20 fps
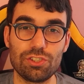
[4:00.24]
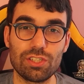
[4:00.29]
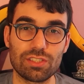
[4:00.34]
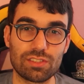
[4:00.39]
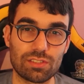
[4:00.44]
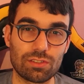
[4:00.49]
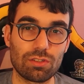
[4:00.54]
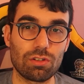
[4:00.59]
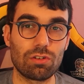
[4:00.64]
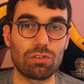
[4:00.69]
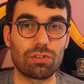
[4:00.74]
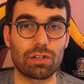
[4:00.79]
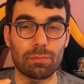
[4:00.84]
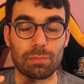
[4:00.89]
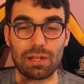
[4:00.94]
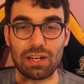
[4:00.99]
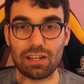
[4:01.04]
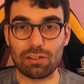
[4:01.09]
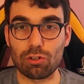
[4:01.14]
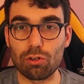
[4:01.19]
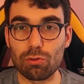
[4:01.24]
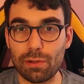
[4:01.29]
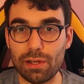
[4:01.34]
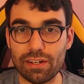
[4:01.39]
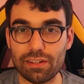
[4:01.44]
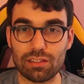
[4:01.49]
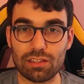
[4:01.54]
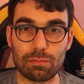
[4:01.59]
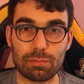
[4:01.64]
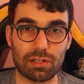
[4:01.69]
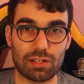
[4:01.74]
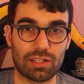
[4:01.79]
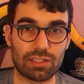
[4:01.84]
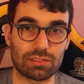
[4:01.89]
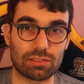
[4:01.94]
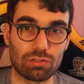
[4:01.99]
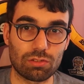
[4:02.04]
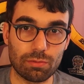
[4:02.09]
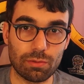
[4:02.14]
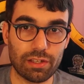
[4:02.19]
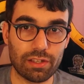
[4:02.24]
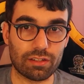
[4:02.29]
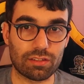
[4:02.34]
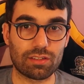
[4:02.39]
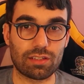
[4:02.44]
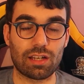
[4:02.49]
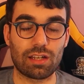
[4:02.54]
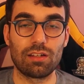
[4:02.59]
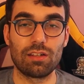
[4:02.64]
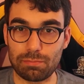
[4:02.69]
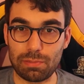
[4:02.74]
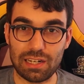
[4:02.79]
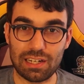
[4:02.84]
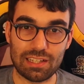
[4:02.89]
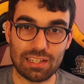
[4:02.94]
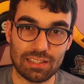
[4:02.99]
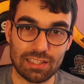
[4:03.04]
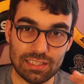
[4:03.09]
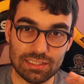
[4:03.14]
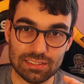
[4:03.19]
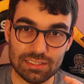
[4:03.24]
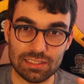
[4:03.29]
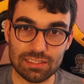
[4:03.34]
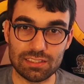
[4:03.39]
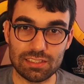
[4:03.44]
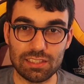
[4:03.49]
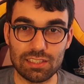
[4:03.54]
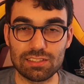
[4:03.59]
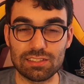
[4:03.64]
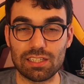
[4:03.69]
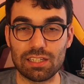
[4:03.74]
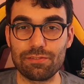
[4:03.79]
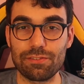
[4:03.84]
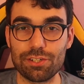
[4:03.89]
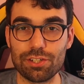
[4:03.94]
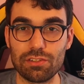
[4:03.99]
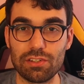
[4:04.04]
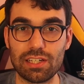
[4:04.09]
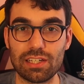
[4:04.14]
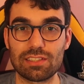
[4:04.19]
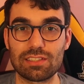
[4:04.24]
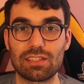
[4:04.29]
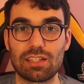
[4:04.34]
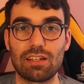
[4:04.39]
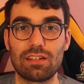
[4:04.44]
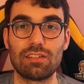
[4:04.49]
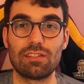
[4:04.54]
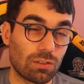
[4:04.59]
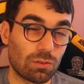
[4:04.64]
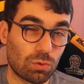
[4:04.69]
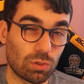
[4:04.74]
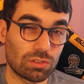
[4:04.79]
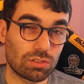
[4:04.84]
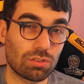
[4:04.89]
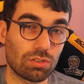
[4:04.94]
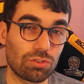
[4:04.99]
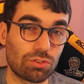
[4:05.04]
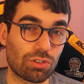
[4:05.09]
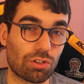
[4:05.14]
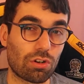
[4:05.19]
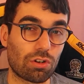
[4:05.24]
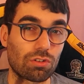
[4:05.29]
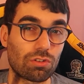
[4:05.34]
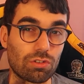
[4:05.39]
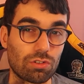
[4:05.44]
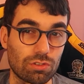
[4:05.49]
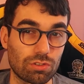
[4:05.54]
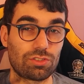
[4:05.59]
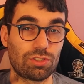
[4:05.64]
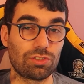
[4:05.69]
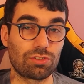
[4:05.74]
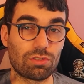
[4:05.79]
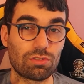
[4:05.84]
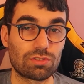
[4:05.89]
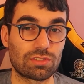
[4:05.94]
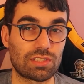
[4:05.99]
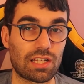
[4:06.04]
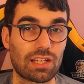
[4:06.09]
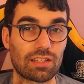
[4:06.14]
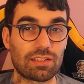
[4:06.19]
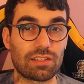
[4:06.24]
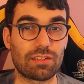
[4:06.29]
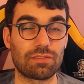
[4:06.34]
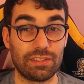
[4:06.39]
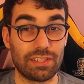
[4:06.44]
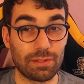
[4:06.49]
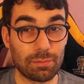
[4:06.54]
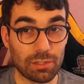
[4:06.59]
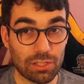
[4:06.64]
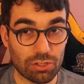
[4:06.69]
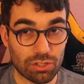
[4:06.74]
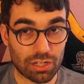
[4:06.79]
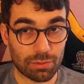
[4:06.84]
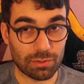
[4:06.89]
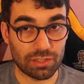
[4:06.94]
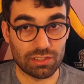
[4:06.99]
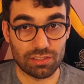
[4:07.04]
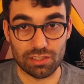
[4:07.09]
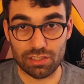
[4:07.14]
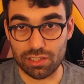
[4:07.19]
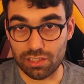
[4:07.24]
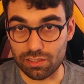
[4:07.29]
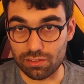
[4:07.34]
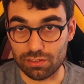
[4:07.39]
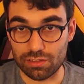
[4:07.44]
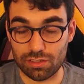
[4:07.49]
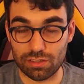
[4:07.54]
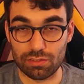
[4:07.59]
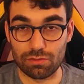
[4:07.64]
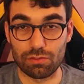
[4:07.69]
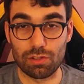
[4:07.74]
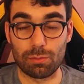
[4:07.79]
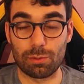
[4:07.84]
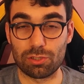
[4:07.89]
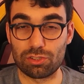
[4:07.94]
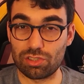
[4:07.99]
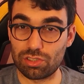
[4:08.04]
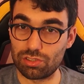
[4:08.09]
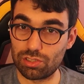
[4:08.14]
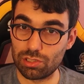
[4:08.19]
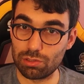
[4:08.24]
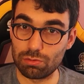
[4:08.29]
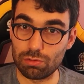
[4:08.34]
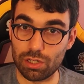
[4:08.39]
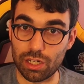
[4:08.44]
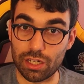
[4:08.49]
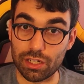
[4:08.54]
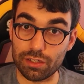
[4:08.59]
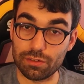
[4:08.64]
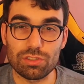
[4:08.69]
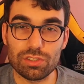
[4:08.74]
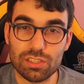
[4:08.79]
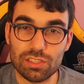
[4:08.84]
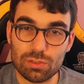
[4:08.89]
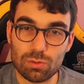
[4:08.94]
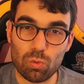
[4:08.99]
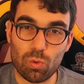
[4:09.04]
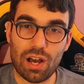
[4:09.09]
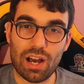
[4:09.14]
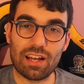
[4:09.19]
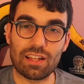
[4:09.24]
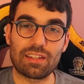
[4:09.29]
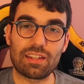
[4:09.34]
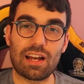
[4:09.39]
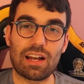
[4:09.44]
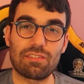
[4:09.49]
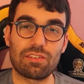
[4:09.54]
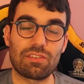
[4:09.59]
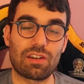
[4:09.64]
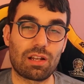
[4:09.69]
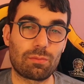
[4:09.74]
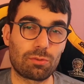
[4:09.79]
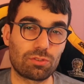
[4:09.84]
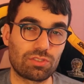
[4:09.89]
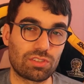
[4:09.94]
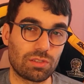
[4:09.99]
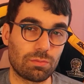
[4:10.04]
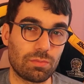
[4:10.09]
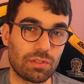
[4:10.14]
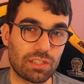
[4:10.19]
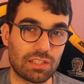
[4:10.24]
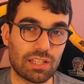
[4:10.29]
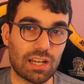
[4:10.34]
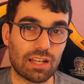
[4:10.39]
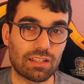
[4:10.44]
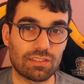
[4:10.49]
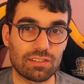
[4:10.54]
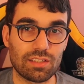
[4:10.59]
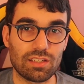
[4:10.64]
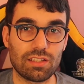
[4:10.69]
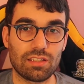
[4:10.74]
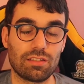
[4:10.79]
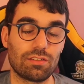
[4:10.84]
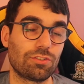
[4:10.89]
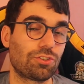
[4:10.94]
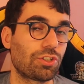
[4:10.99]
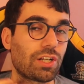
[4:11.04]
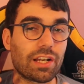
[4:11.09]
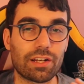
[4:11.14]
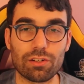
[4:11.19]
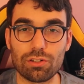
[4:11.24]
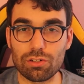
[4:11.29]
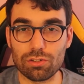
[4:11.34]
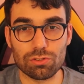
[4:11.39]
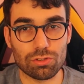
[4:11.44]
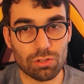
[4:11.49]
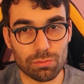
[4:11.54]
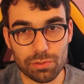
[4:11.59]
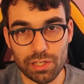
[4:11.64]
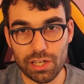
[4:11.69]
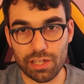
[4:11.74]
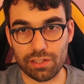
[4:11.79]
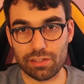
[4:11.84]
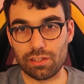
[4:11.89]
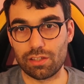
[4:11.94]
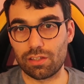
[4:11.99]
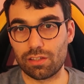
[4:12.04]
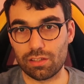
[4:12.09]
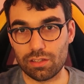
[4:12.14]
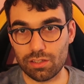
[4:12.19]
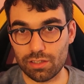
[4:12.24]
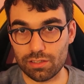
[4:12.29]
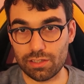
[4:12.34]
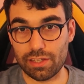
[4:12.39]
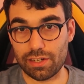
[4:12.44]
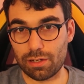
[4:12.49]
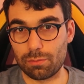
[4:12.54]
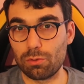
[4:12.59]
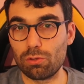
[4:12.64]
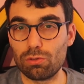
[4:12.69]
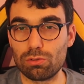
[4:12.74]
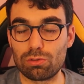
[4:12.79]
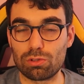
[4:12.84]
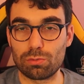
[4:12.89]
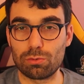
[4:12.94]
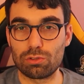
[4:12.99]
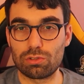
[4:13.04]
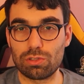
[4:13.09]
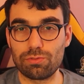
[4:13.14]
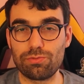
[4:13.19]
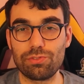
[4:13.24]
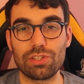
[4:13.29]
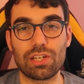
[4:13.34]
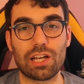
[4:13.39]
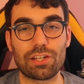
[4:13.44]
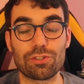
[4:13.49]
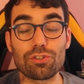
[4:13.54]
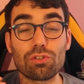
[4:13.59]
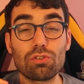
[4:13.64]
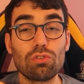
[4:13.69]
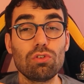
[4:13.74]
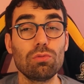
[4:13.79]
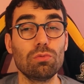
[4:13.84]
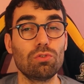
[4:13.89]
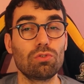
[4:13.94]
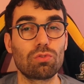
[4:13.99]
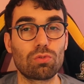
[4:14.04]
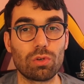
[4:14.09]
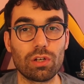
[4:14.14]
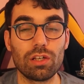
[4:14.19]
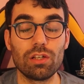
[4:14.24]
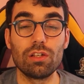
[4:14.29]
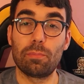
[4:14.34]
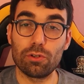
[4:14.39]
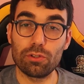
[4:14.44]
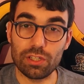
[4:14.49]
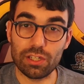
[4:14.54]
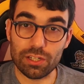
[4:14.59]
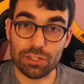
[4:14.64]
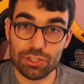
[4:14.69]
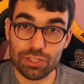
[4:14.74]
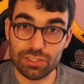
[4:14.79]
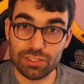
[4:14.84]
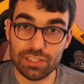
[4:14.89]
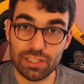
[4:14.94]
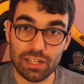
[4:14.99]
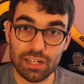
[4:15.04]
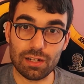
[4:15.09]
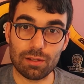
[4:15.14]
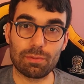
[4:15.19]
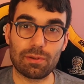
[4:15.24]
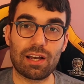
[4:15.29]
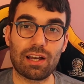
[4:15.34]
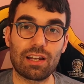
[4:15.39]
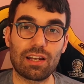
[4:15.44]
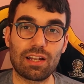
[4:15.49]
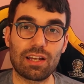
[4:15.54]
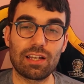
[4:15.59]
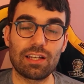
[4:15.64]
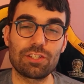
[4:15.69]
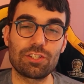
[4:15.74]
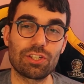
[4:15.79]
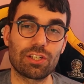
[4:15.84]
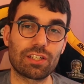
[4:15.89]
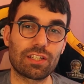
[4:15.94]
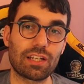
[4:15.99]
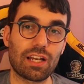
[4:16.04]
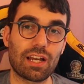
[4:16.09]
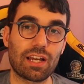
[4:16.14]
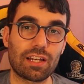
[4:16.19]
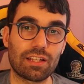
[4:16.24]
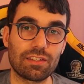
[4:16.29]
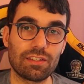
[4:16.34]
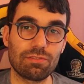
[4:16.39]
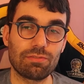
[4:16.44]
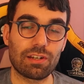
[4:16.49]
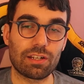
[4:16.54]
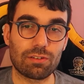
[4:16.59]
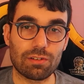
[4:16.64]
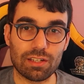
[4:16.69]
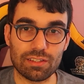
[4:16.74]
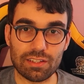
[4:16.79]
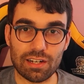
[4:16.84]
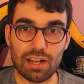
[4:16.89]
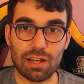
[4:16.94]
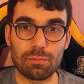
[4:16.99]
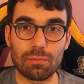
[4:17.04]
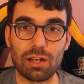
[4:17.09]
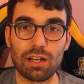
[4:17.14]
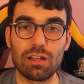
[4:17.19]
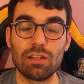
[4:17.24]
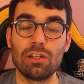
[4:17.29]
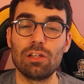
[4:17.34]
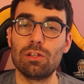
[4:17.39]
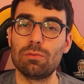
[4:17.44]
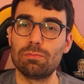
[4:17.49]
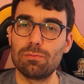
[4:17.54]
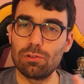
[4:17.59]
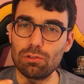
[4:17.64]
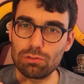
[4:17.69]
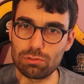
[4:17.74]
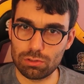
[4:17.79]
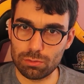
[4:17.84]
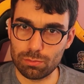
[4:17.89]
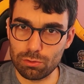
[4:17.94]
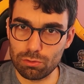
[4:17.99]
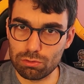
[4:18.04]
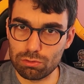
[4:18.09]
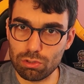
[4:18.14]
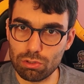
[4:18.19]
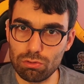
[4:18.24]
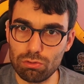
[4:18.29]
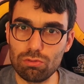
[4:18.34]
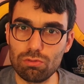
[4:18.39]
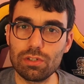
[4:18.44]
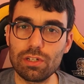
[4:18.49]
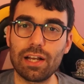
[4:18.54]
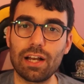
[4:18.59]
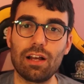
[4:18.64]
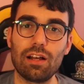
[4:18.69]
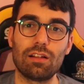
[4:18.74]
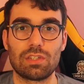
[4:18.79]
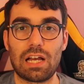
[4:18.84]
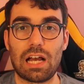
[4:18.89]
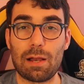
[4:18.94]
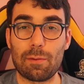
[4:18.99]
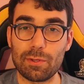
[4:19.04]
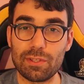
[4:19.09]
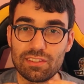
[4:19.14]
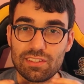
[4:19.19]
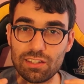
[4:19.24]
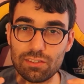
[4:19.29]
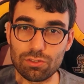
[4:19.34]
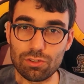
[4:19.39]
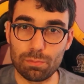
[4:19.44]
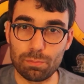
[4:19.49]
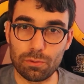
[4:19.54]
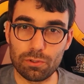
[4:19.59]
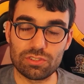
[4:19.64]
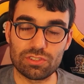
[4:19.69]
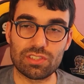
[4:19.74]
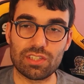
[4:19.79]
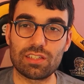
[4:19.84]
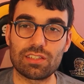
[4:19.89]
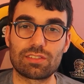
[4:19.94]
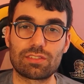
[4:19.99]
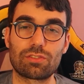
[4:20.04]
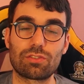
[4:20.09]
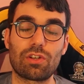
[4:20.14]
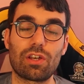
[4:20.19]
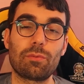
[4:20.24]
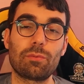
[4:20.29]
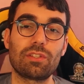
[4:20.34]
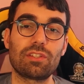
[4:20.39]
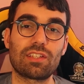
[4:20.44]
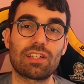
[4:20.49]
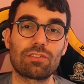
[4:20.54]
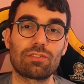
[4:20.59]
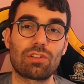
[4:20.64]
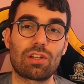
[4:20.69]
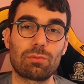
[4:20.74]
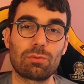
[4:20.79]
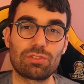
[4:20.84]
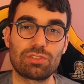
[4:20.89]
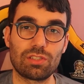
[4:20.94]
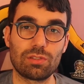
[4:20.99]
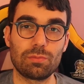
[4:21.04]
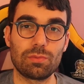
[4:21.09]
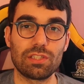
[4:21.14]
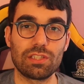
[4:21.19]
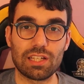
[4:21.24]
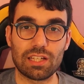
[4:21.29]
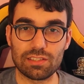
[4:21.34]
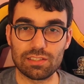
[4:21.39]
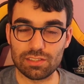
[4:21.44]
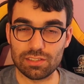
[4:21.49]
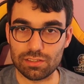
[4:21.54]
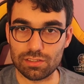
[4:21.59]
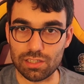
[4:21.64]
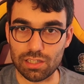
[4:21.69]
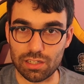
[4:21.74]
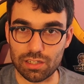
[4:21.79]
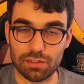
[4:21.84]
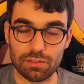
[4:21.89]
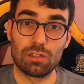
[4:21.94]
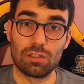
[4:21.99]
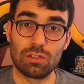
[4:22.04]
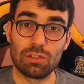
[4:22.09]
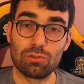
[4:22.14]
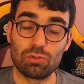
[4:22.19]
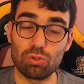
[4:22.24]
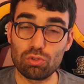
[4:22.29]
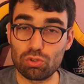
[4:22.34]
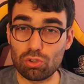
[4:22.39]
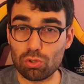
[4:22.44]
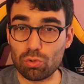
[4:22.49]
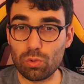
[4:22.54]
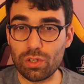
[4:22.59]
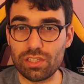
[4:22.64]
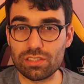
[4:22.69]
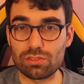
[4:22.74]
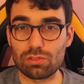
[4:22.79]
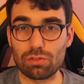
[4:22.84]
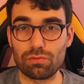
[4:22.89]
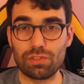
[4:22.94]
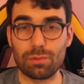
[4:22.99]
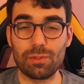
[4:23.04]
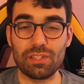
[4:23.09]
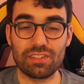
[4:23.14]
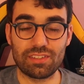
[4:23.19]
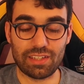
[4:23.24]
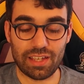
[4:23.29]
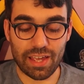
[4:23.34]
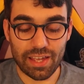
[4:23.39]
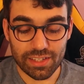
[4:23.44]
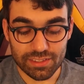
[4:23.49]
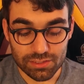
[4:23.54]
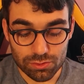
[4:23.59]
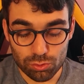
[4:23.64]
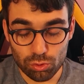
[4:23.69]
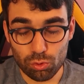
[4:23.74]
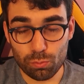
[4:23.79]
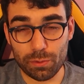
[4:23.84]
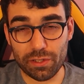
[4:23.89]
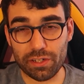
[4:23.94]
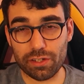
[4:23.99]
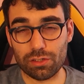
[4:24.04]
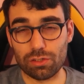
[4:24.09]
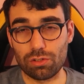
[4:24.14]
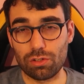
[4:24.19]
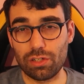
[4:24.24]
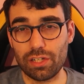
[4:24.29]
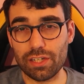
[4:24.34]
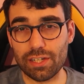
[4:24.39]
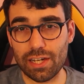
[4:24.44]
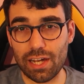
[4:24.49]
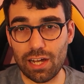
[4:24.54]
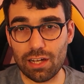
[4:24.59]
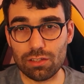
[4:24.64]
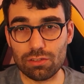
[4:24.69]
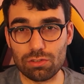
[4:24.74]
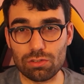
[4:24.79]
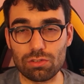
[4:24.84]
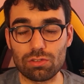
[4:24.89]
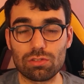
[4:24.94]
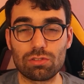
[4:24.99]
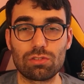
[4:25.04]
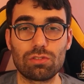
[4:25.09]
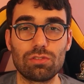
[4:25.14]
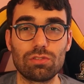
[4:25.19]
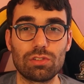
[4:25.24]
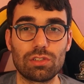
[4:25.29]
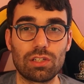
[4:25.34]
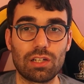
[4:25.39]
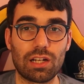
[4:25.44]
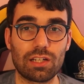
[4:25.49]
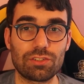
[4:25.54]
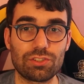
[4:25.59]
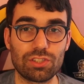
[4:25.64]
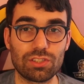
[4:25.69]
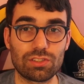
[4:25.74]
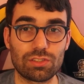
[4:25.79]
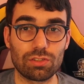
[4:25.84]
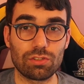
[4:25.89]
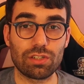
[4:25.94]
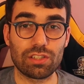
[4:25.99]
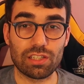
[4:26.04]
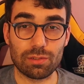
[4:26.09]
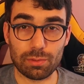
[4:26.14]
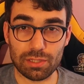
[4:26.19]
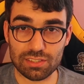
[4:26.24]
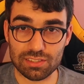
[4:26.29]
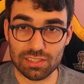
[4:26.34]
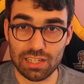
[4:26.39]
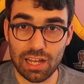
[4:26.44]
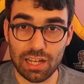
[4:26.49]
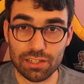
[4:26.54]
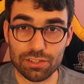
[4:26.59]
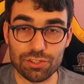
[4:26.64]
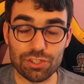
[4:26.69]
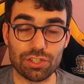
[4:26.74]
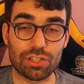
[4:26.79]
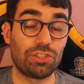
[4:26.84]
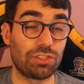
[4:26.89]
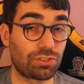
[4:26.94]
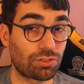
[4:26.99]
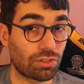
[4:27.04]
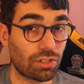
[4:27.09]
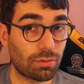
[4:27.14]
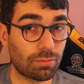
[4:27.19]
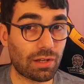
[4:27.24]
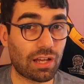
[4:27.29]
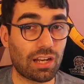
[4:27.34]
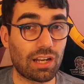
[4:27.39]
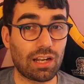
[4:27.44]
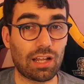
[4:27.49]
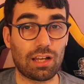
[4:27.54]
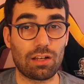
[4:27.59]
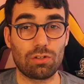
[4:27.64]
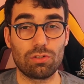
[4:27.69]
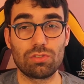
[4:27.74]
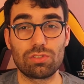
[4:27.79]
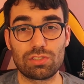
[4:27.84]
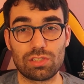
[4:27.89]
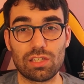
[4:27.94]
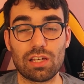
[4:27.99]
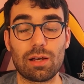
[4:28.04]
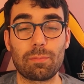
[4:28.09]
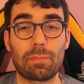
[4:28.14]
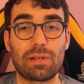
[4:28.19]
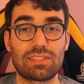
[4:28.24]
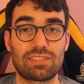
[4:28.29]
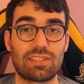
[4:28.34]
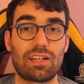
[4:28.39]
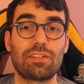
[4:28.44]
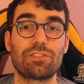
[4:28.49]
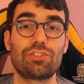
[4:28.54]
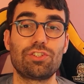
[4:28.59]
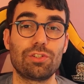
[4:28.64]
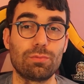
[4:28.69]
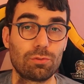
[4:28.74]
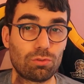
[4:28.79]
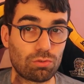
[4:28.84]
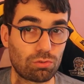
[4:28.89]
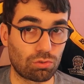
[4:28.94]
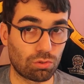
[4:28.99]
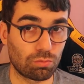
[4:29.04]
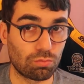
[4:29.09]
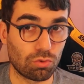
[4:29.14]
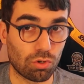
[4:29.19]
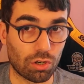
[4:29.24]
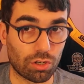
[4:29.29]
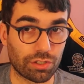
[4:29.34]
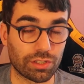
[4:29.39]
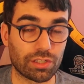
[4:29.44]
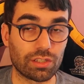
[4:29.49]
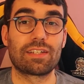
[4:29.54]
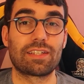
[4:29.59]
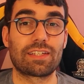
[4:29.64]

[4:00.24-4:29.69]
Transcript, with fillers: gestione, palla coperta, palla scoperta, palla da destra a sinistra e viceversa, in questo gioco ci sono stati dei miglioramenti netti, ve lo posso assicurare. Ogni squadra aveva la possibilità di giocare in contropiede ed era molto molto efficace o comunque poter gestire la palla e cercare di fare una trama molto molto lunga, aumentando il possesso e aumentando la possibilità di segnare. Tutto questo ovviamente è super collegato con la gestione dei passaggi, gestione palla, ossia passaggi molto buoni.